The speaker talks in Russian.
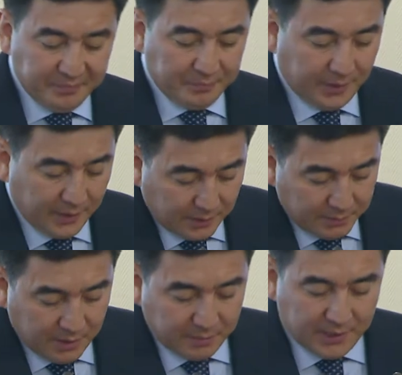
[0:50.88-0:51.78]
При этом
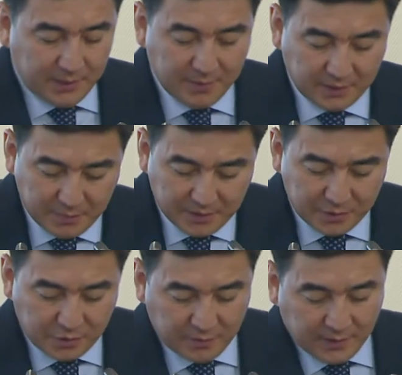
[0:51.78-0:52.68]
необходимо отметить,
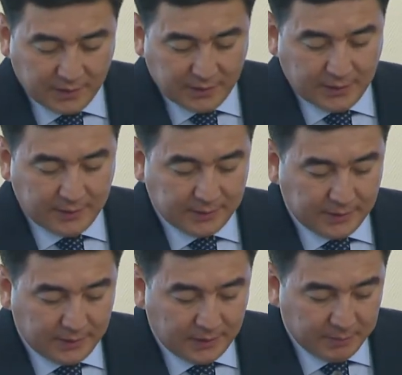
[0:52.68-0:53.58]
что в городах
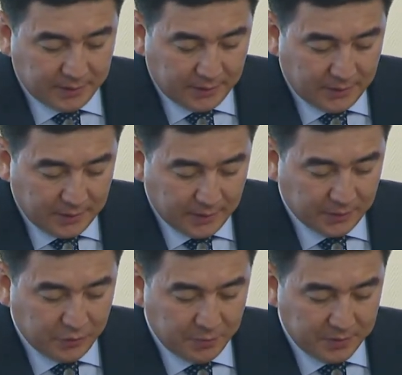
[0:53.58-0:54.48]
Астана, Алматы,
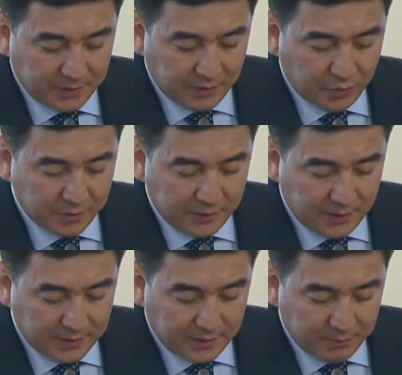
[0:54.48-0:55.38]
Актюбинская,
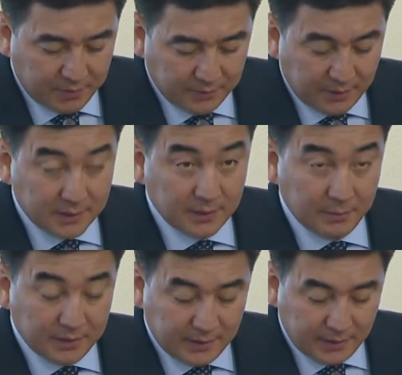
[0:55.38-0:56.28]
Костанайская и Павлодарской
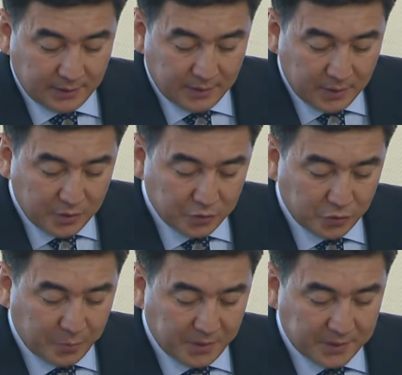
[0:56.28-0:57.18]
областях
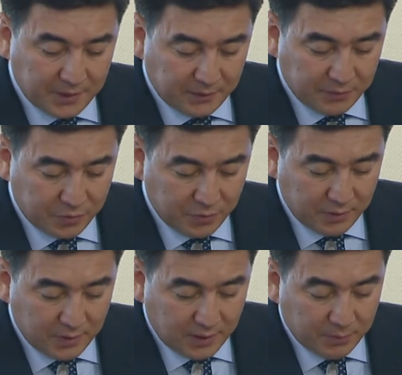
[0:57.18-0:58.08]
100%
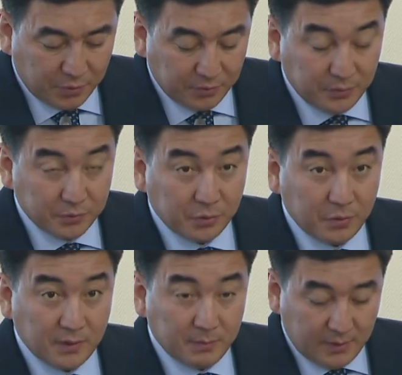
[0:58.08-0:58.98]
школ оборудованы
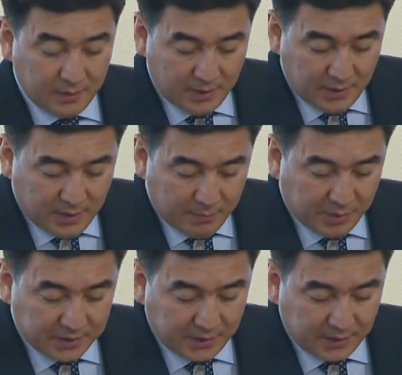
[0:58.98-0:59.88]
установками
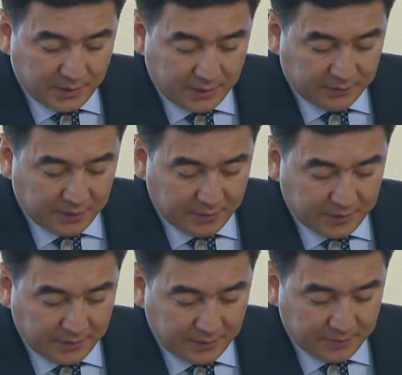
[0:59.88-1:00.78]
пожарной
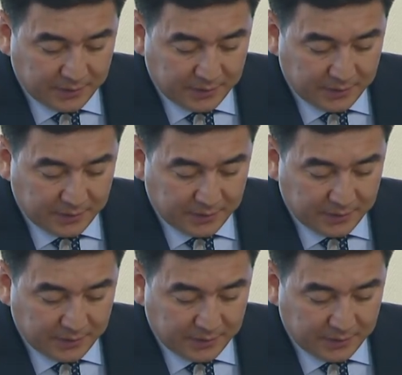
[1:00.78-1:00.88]
автоматики. В